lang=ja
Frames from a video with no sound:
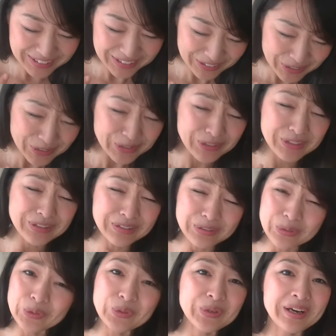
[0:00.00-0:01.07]
と
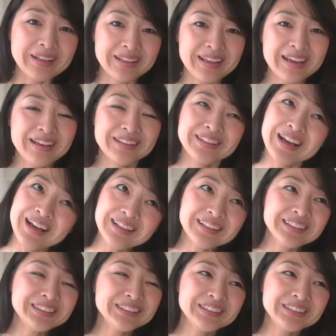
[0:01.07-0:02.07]
喉がな